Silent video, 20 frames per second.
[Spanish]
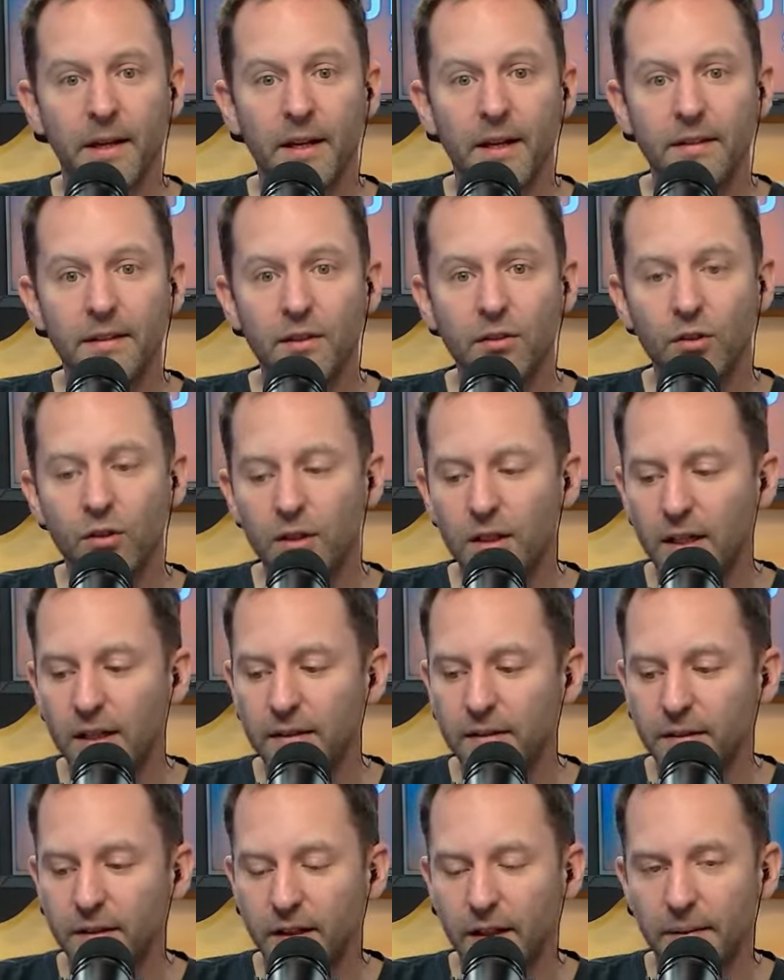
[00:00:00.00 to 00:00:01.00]
Esas son
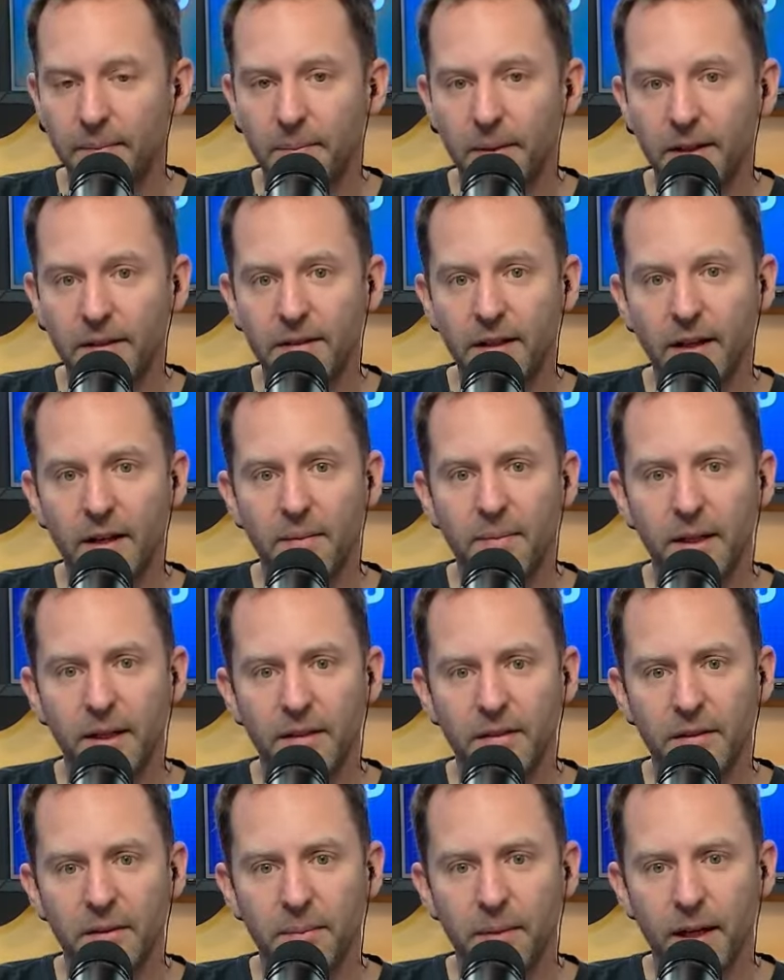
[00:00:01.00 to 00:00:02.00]
las empresas que
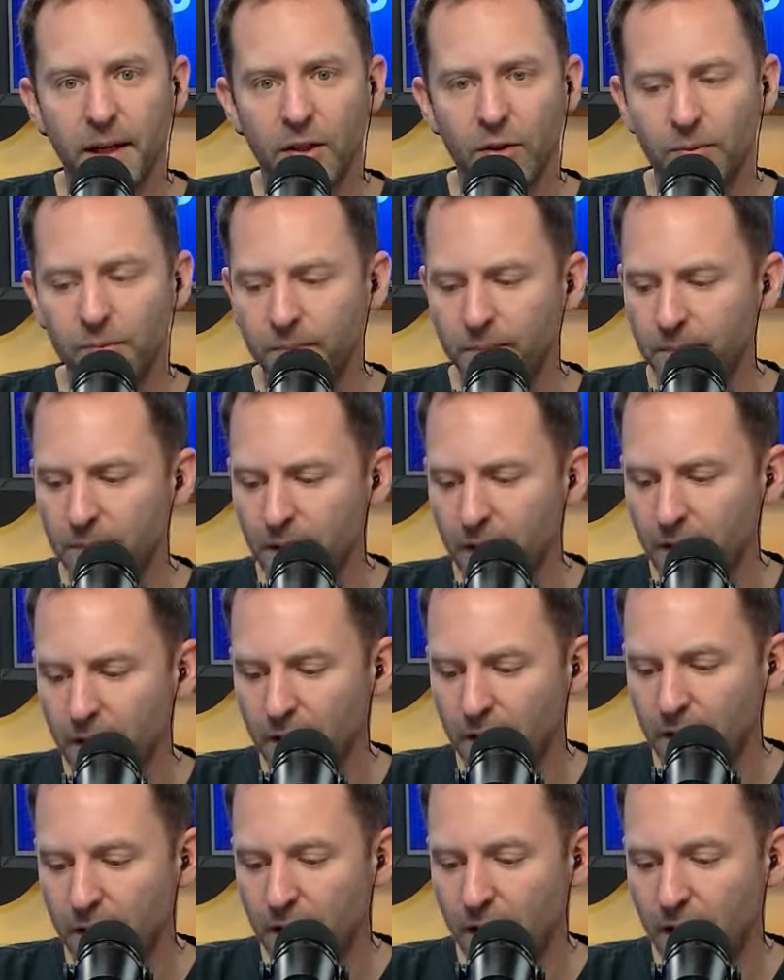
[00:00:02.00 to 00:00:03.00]
participaron
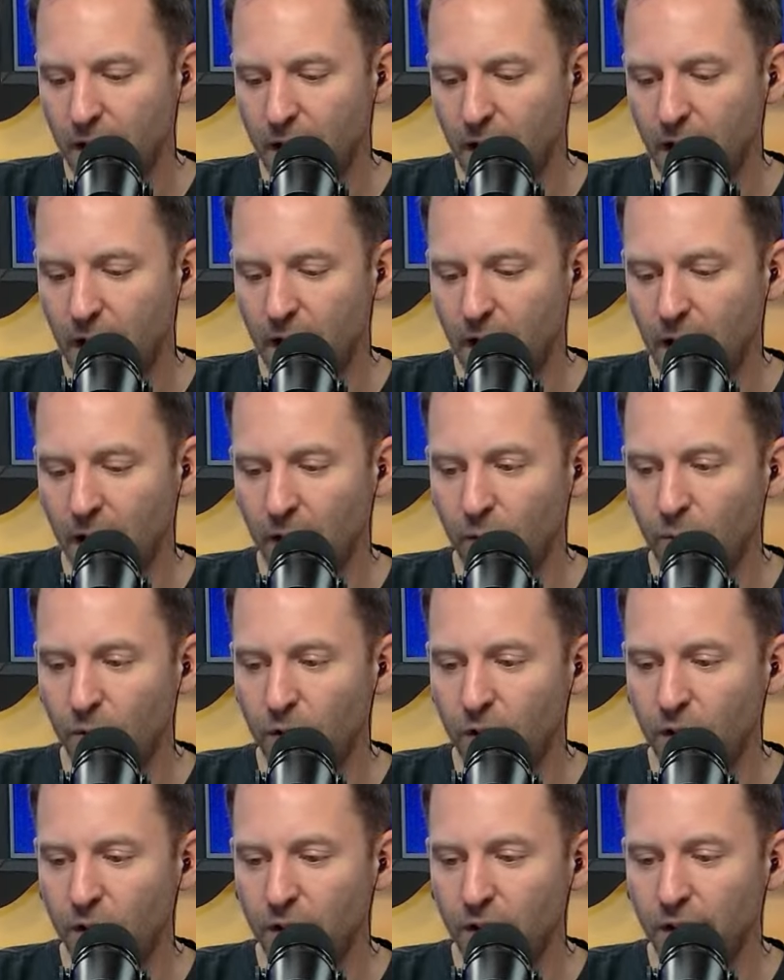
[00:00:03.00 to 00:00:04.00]
de la
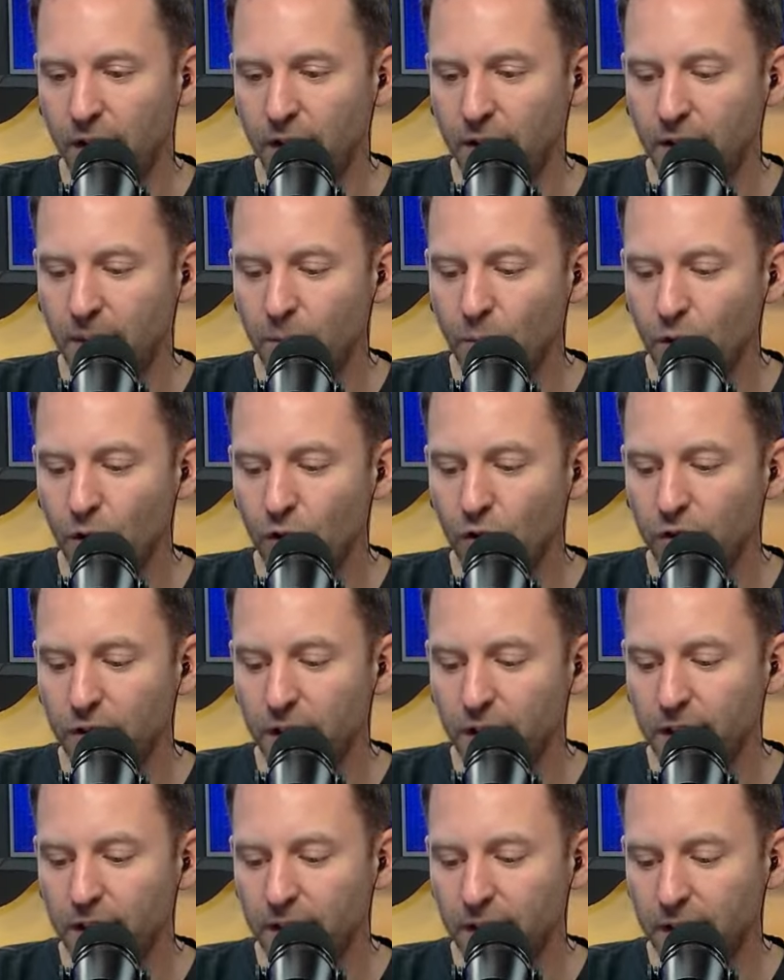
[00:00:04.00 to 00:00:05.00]
reunión y que están muy
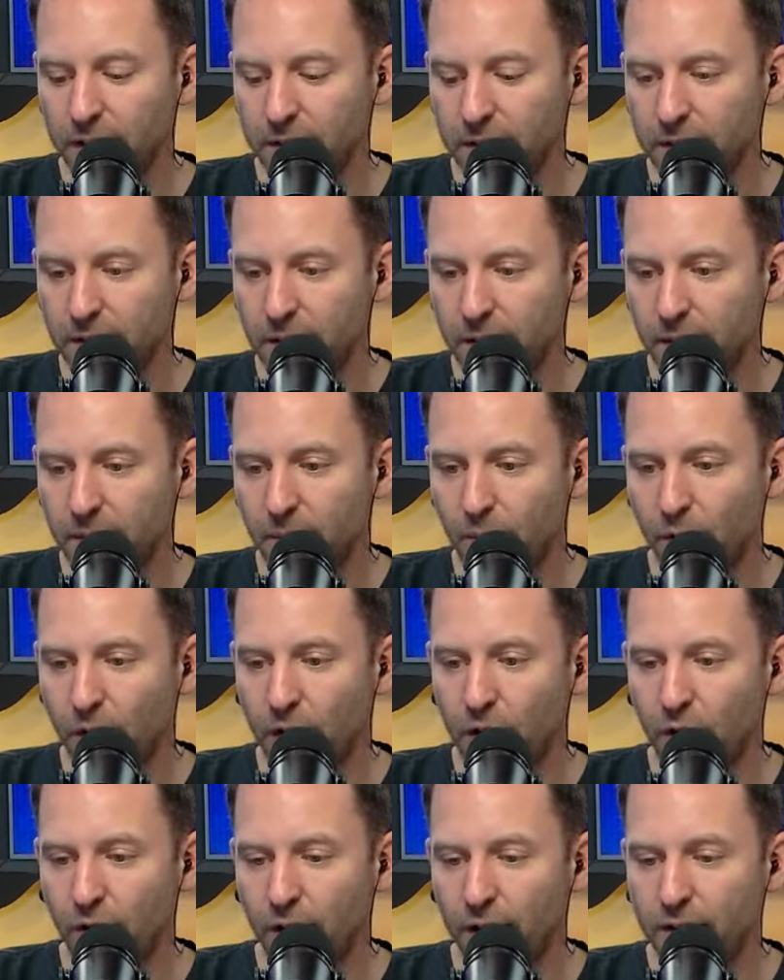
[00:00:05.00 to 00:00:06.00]
contentas
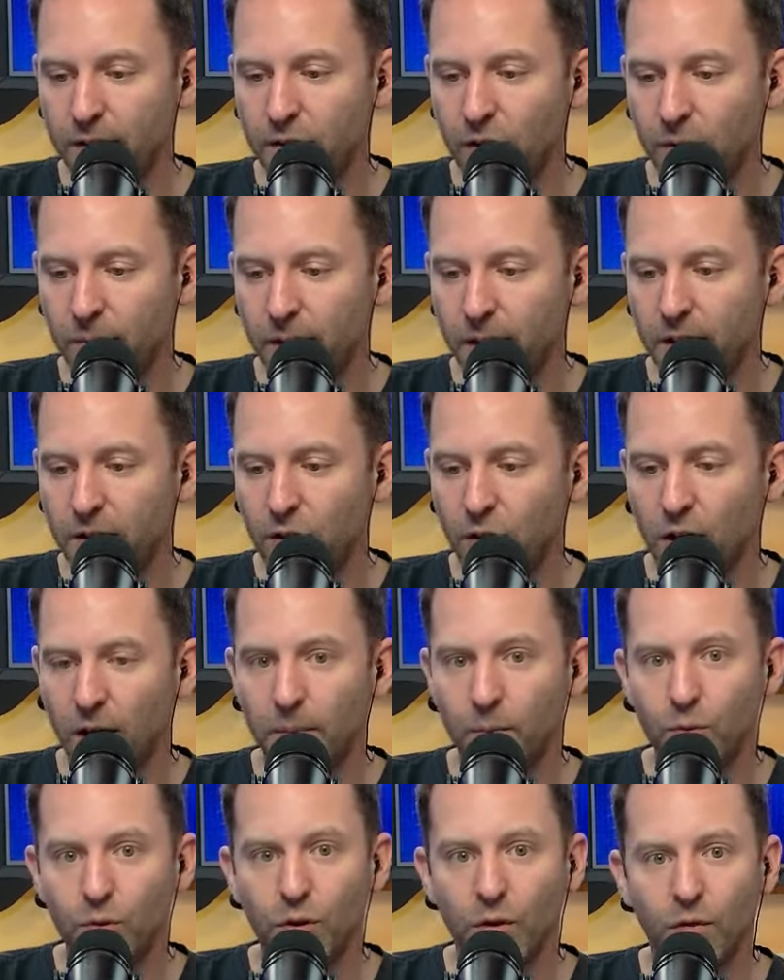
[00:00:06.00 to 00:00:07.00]
porque lo que hizo el ministro
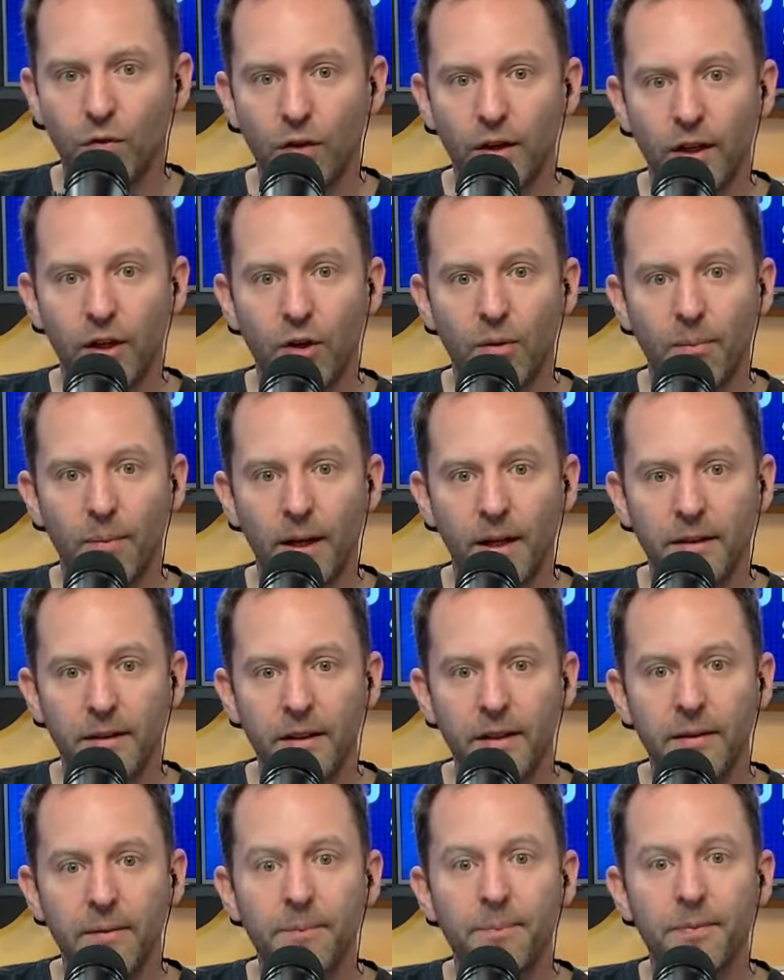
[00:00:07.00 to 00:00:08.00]
Caputo fue
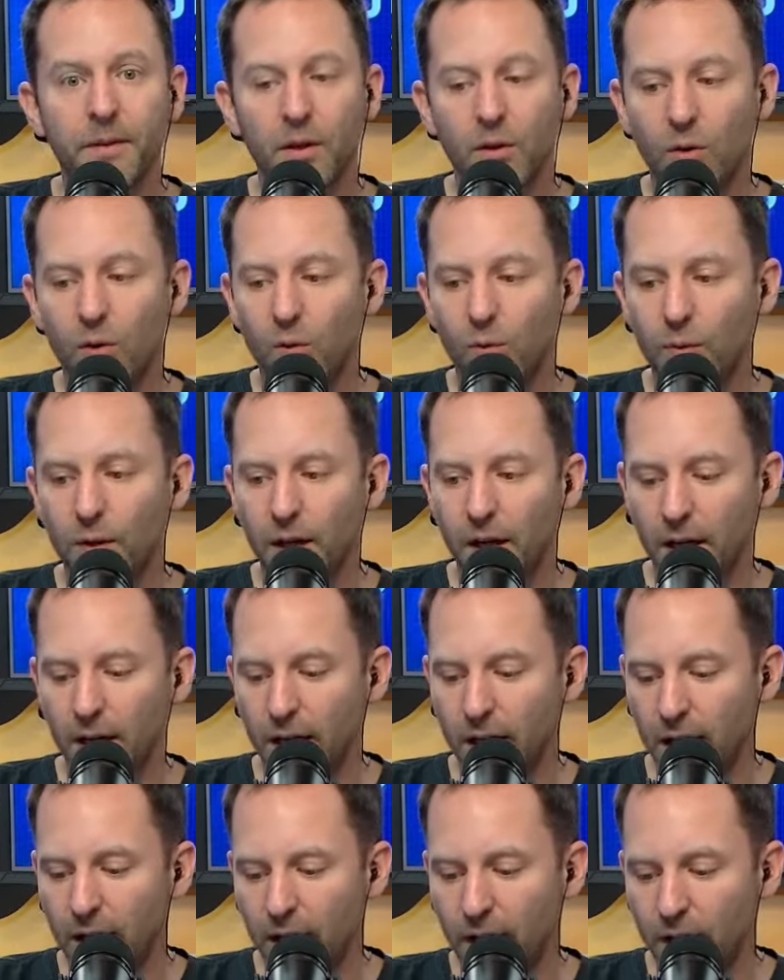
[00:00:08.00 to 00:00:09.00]
compartir
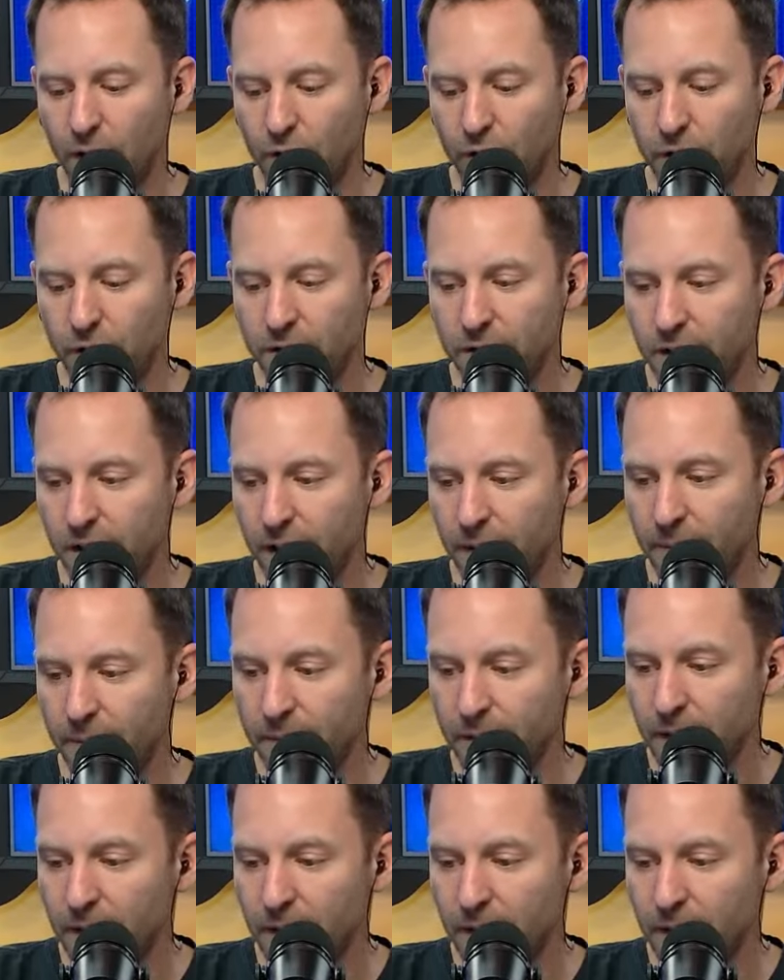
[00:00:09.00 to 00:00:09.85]
una noticia